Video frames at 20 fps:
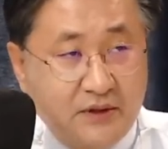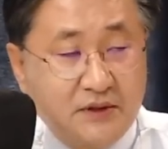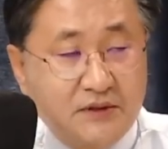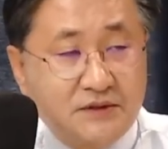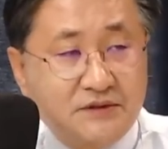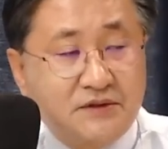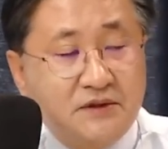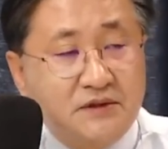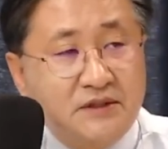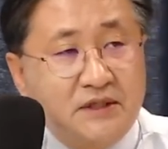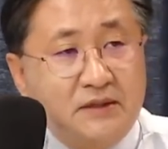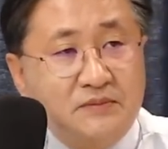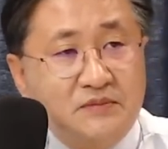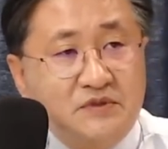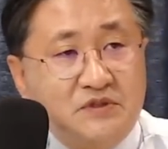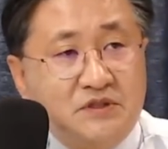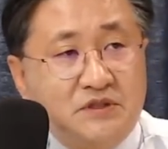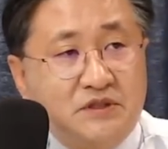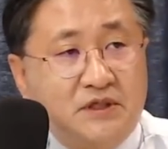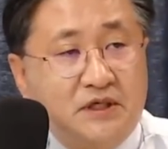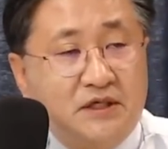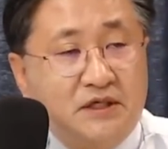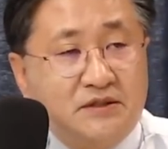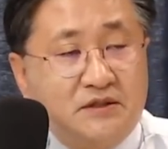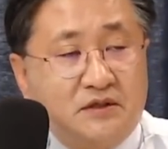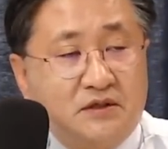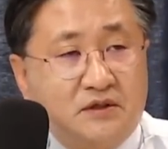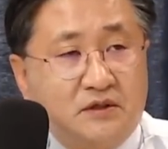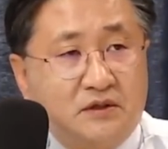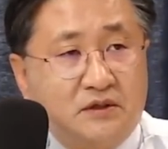
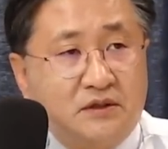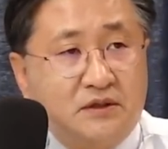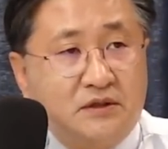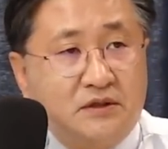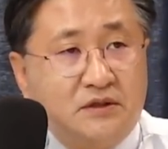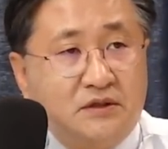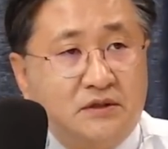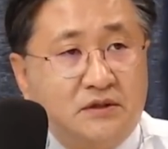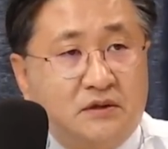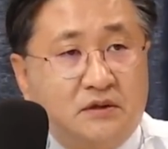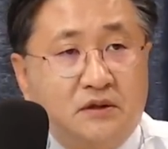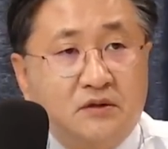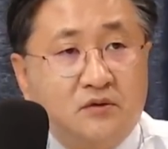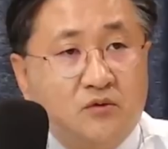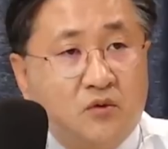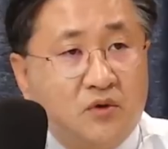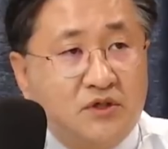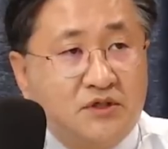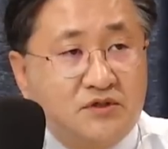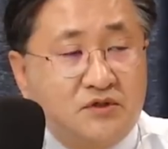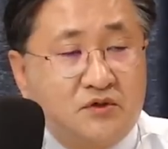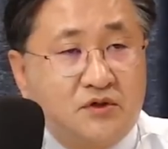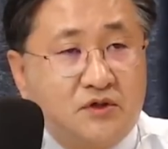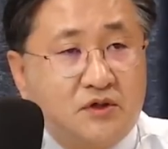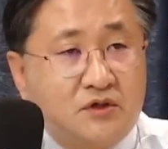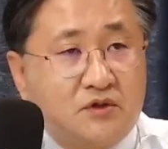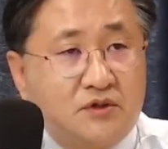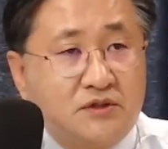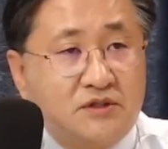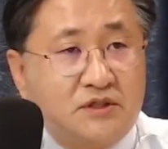성남시에서 이 어공이죠.
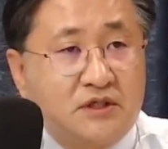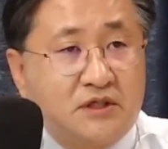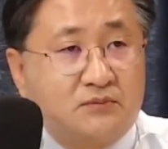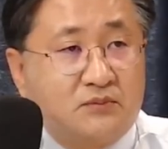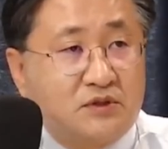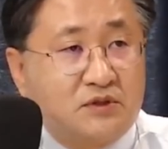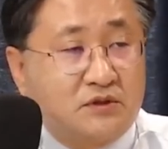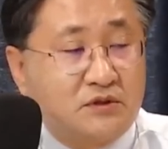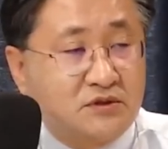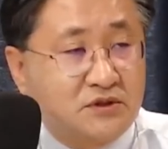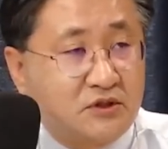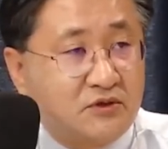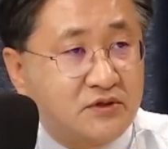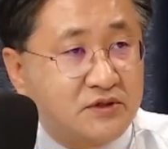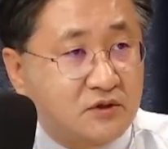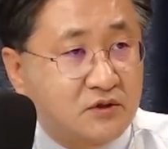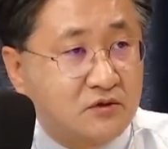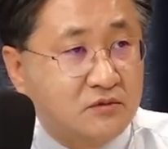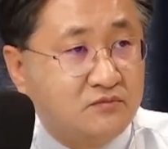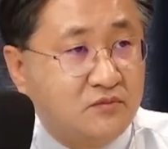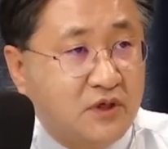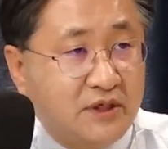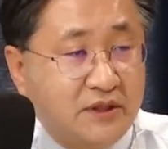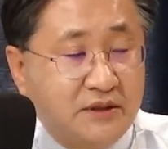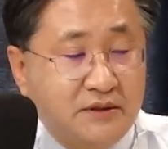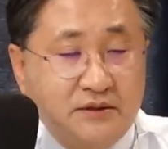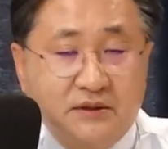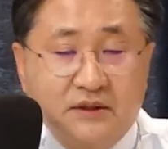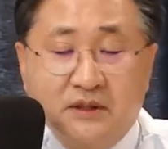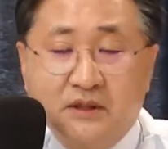여기도 이제 뭐 특채로 해서 근무하는
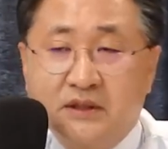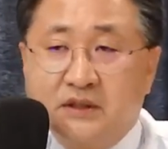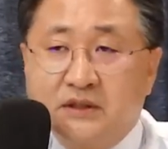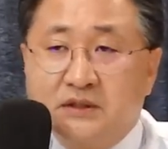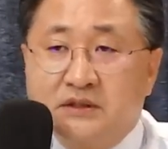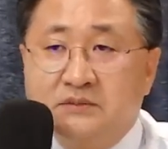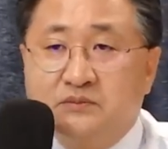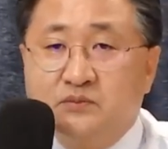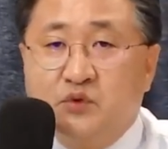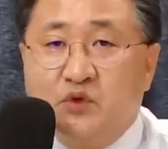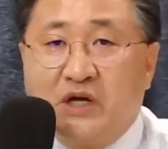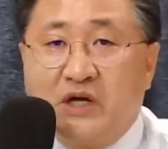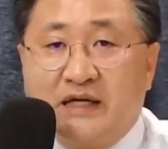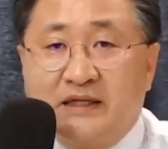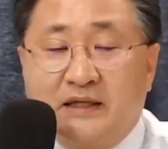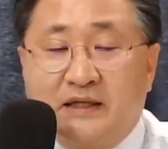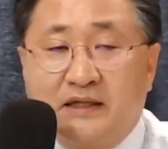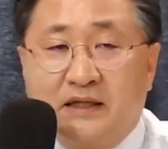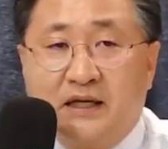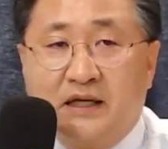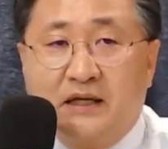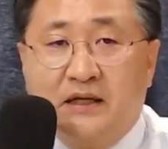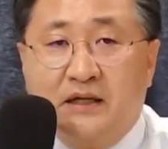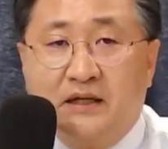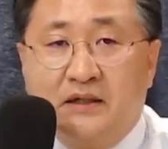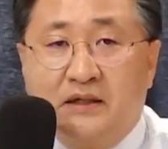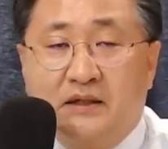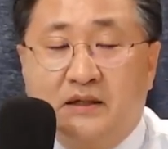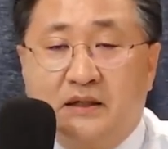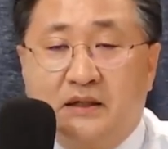음. 근무를 하다가
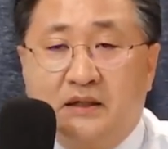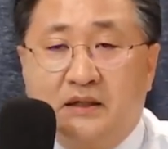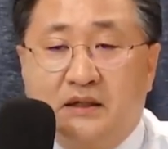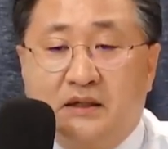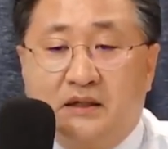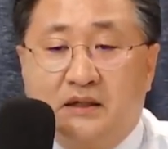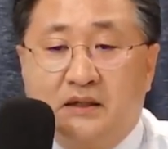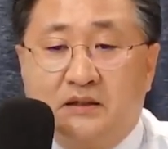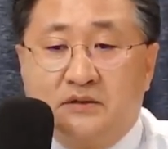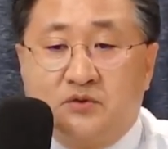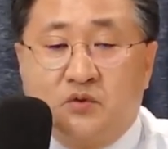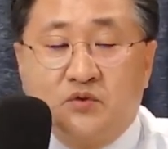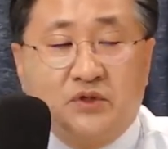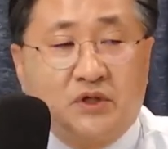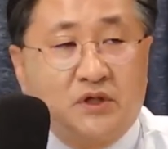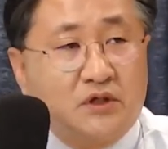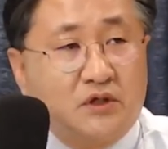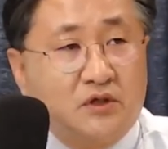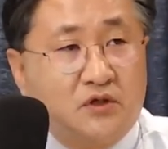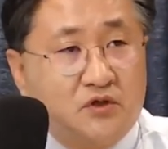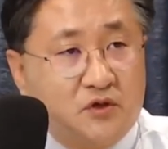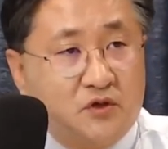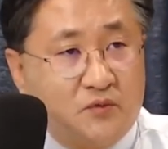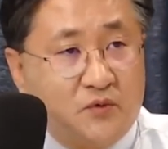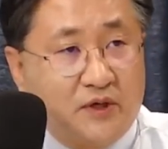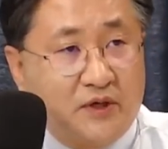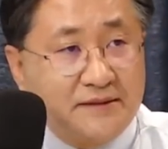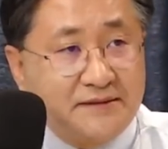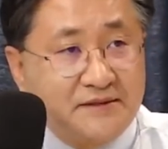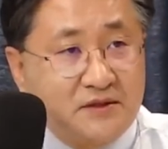어, 송영길로
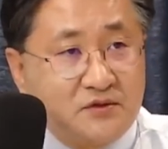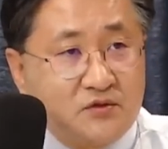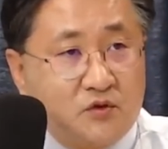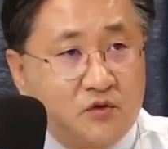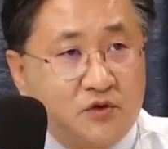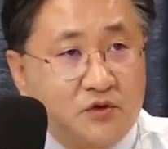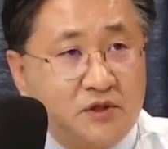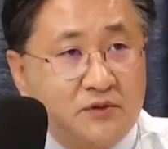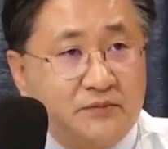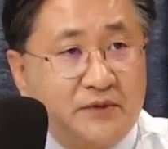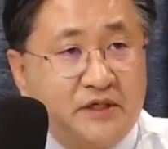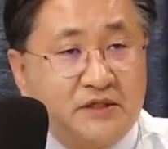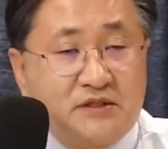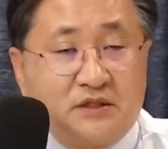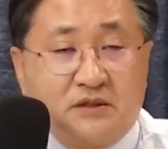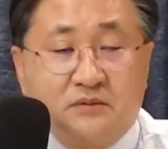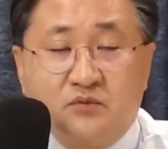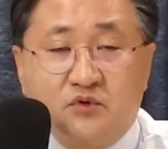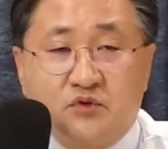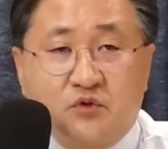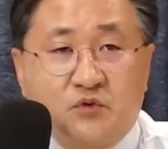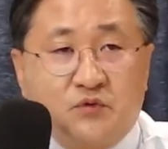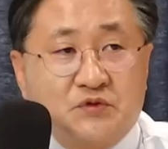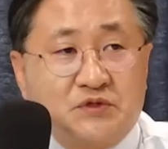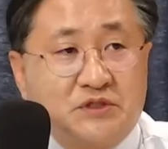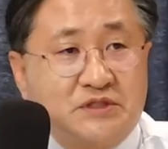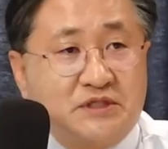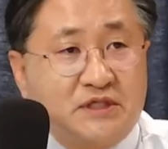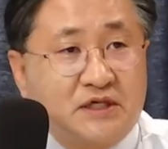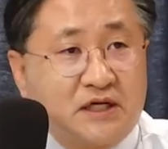넘어와서 송영민의
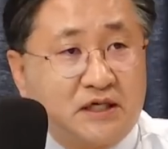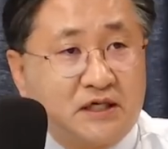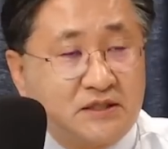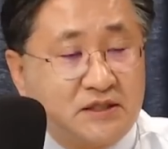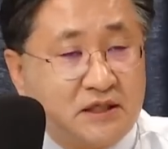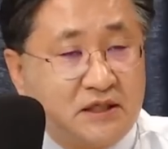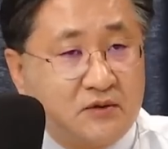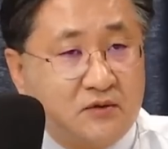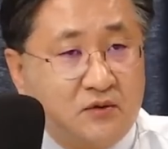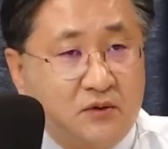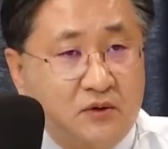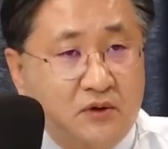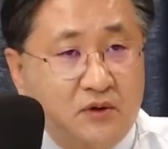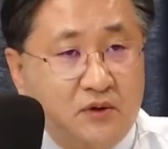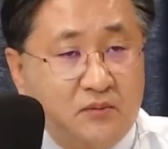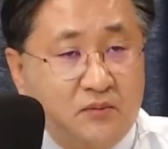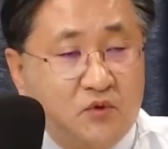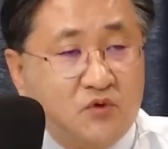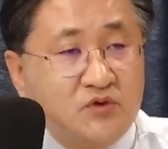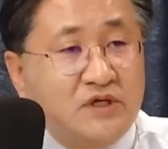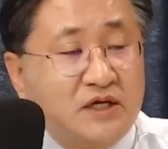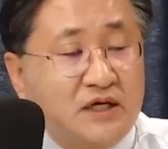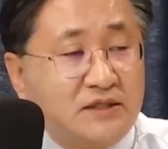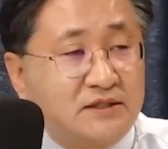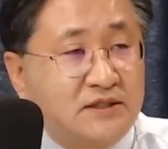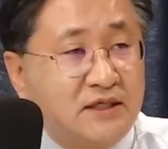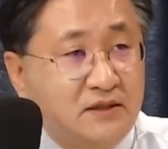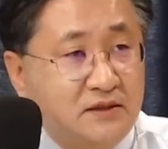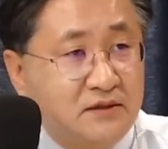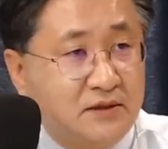정무조정실장까지 하고 보장까지
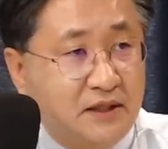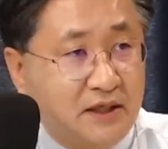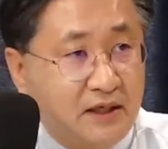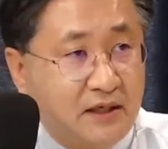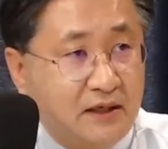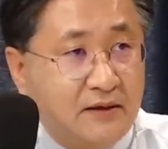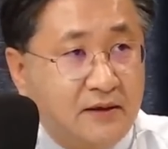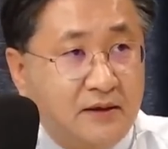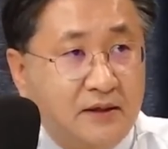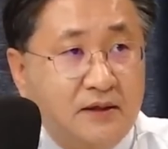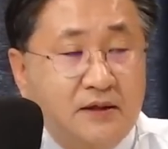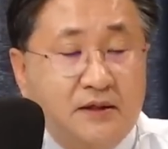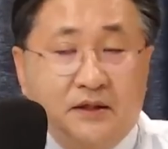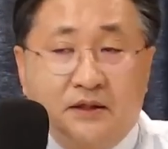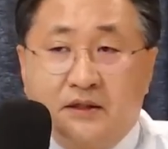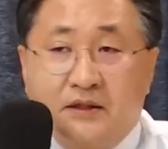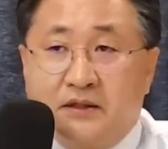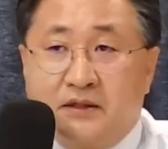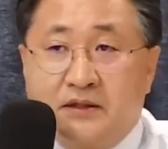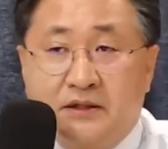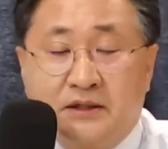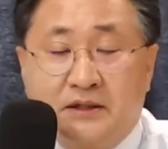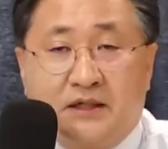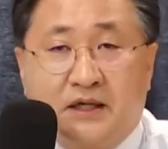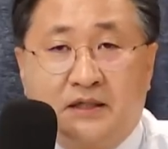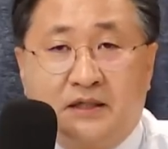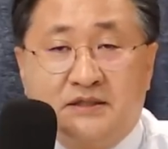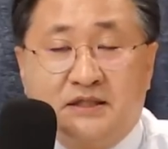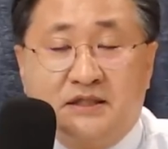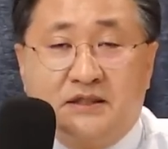했는데 음.
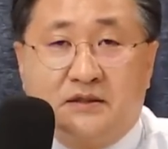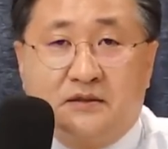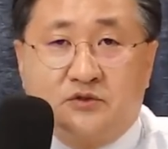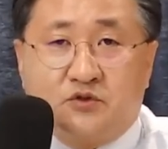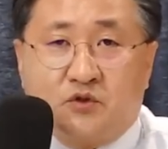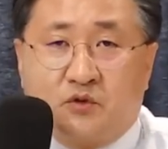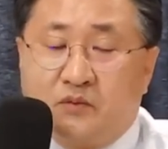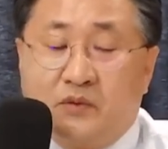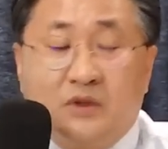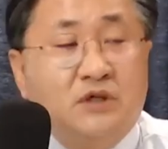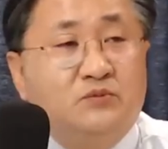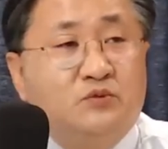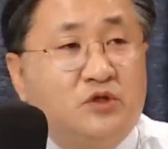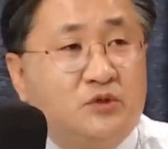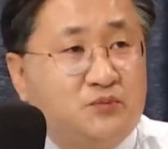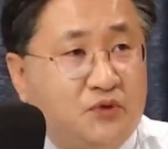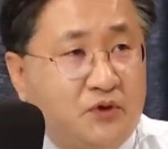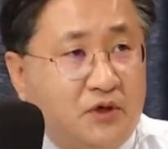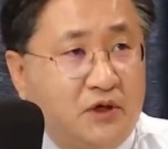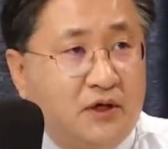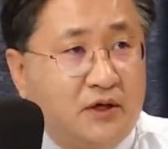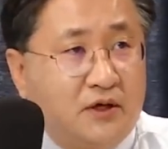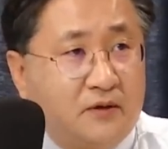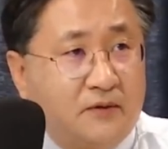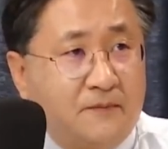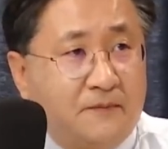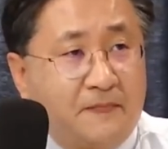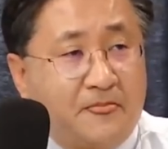그러니까 이제 조금 의문이 풀려요.